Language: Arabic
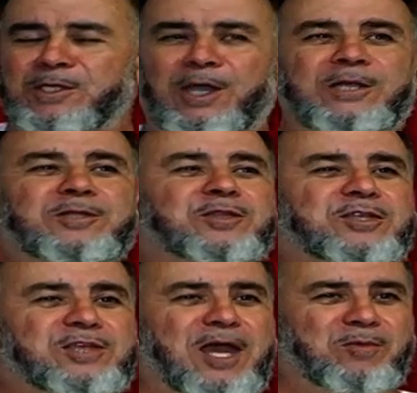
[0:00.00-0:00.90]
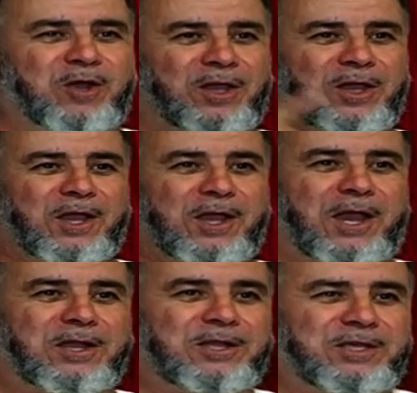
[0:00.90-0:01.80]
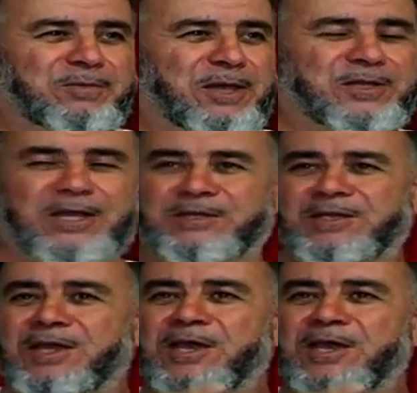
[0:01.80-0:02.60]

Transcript: على التسامح على العبادات